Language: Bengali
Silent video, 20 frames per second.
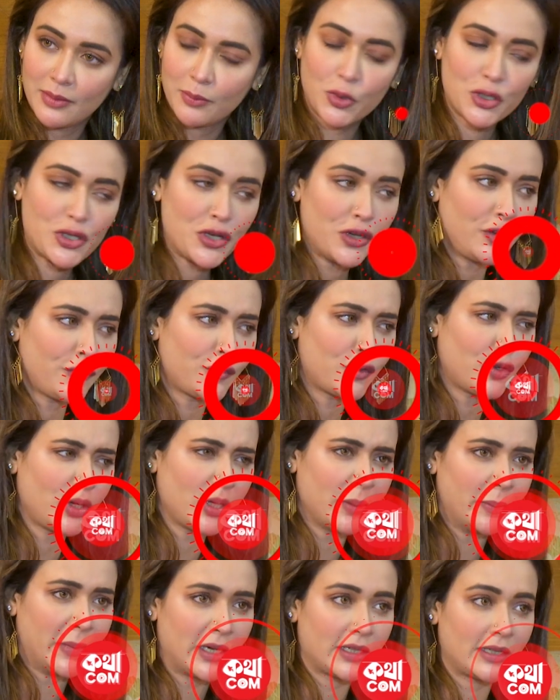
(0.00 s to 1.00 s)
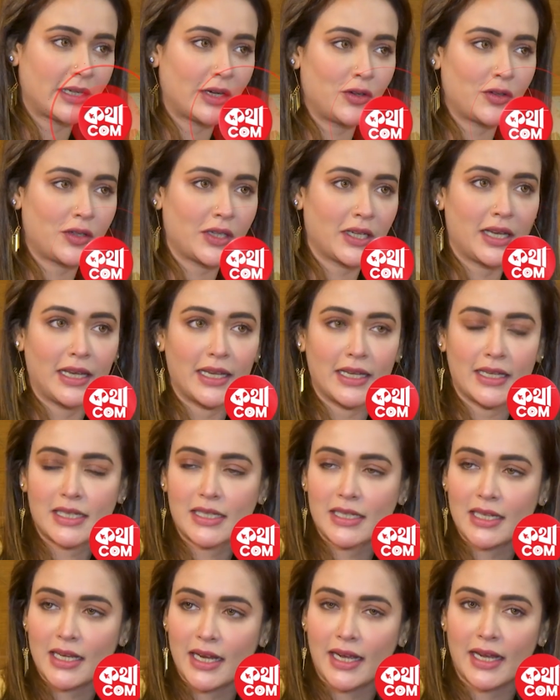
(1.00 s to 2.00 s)
মোশারফ করিম আনডাউটেডলি
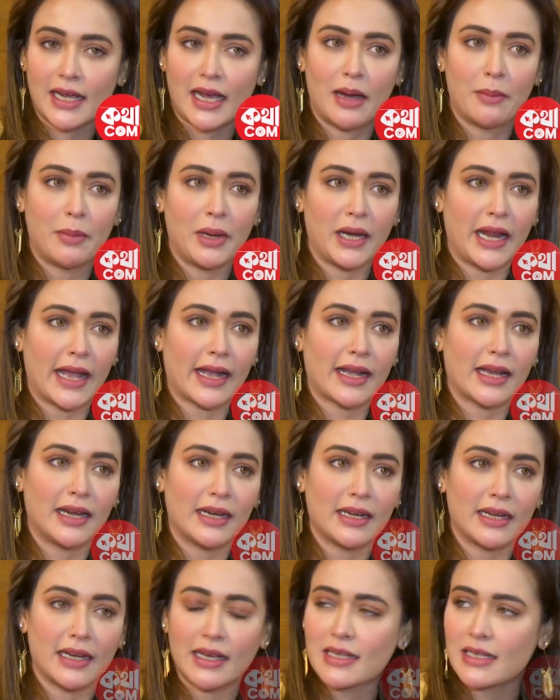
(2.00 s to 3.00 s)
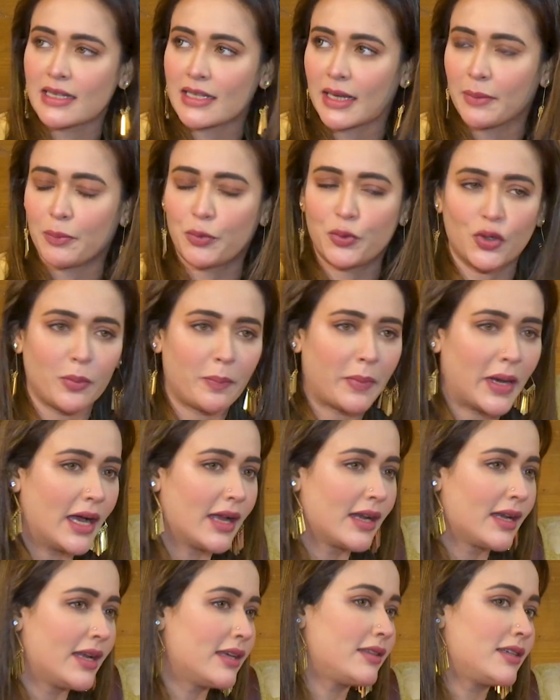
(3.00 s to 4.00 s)
সে আমার একার না সে পুরো
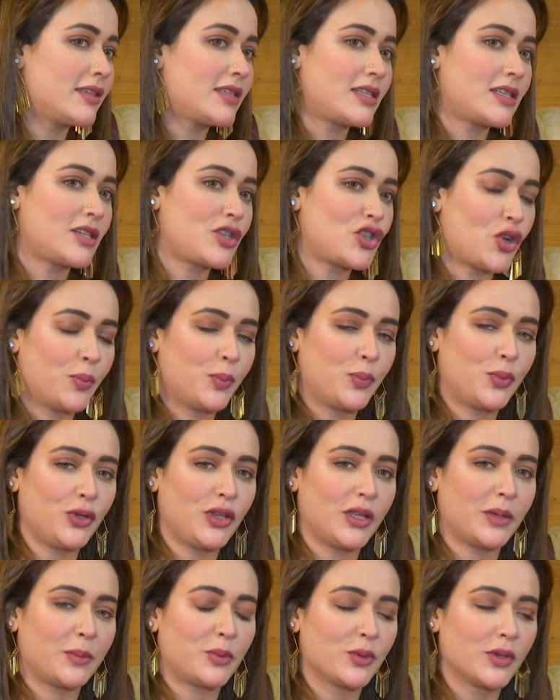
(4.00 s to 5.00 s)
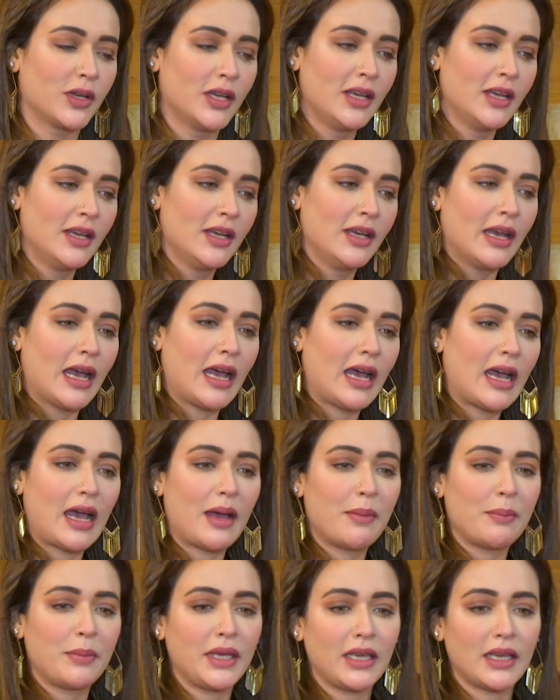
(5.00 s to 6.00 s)
বাংলাদেশের সম্পদ এবং
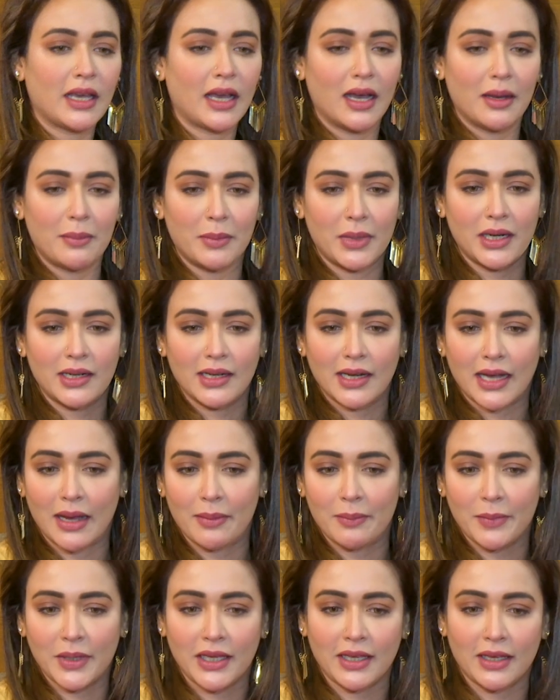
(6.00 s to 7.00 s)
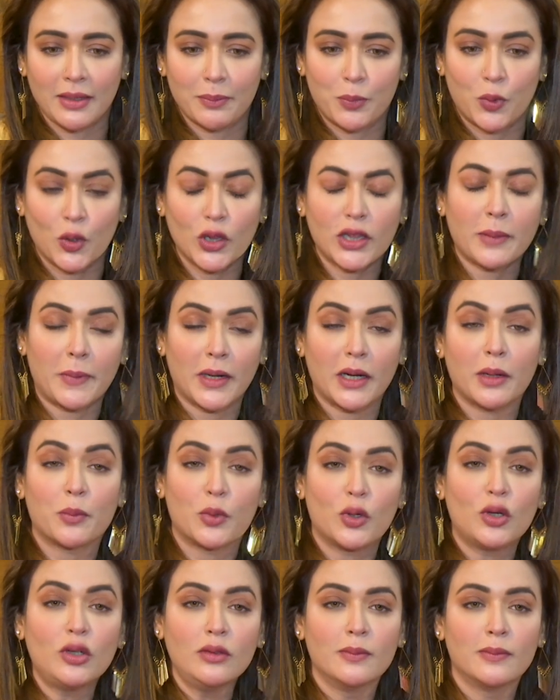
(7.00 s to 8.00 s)
আমি আমার আমি বলতে
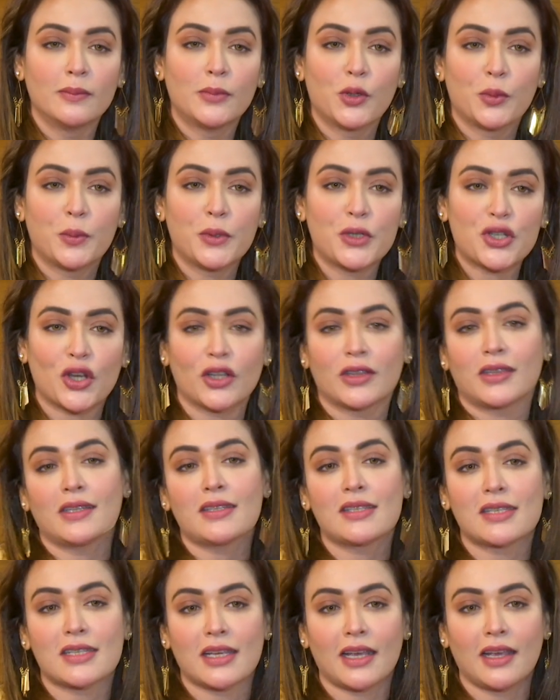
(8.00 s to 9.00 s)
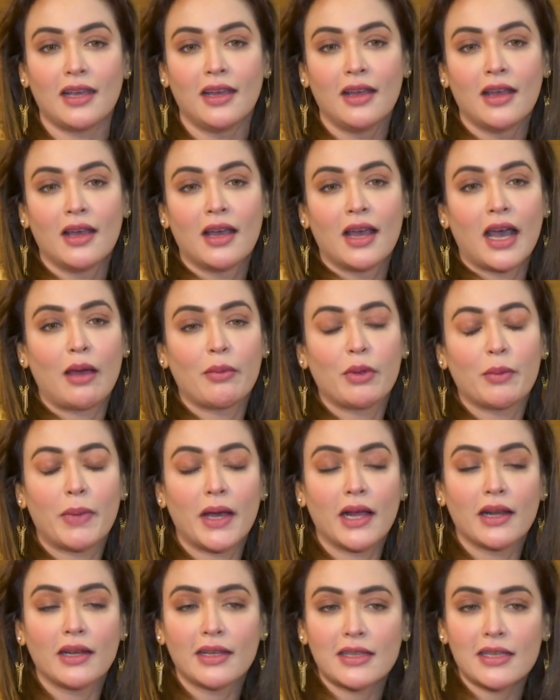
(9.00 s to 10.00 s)
পারবো ভবিষ্যতে যে আমি
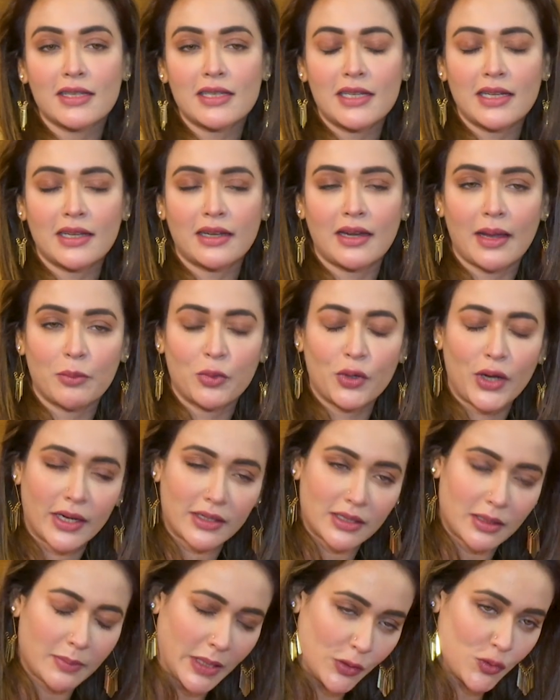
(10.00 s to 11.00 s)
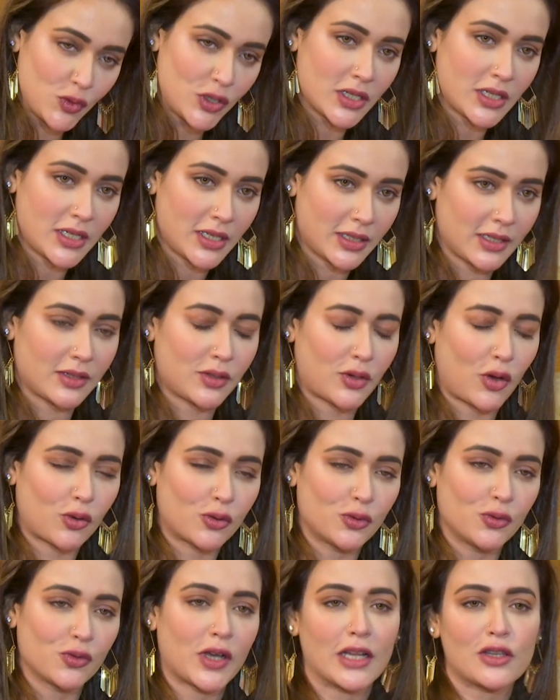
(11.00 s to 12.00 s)
বাংলাদেশের এমন একটা মানুষের সাথে
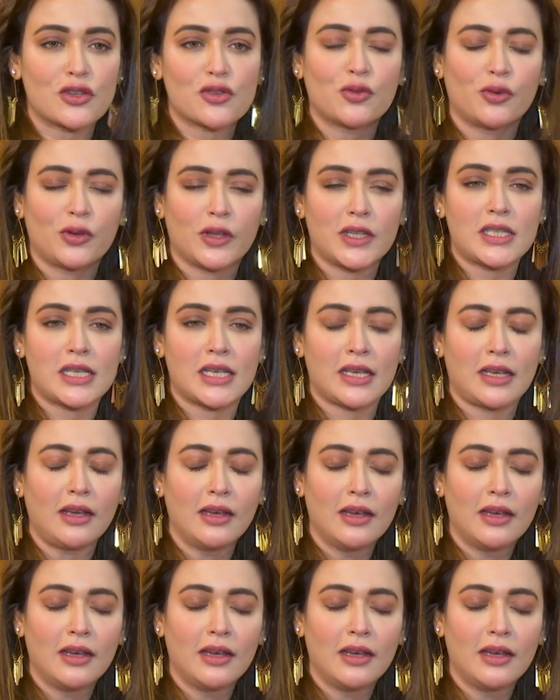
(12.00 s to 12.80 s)
কখনো কাজ করেছি